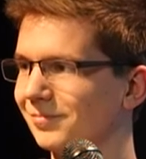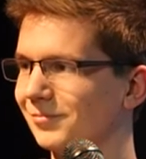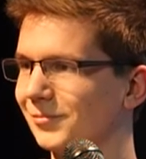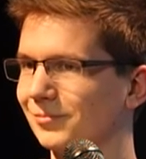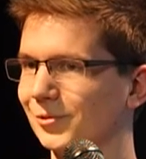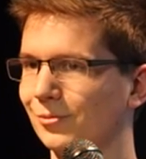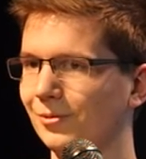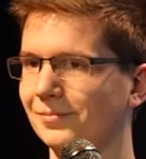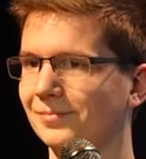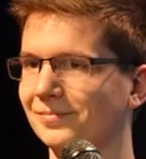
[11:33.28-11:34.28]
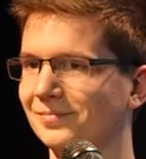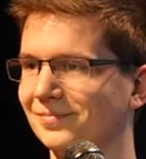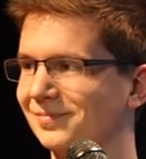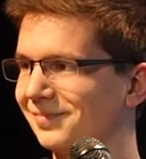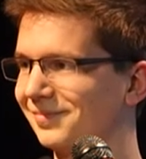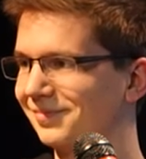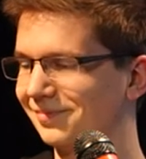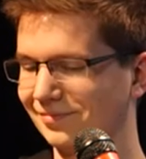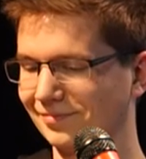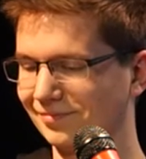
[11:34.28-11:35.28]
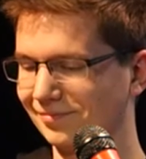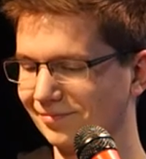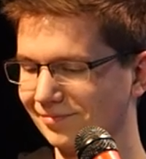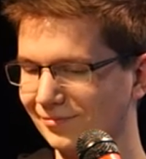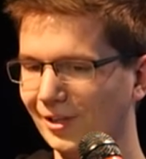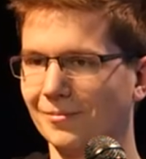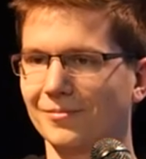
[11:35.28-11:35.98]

Danke ich dir cool. und ja. Ja,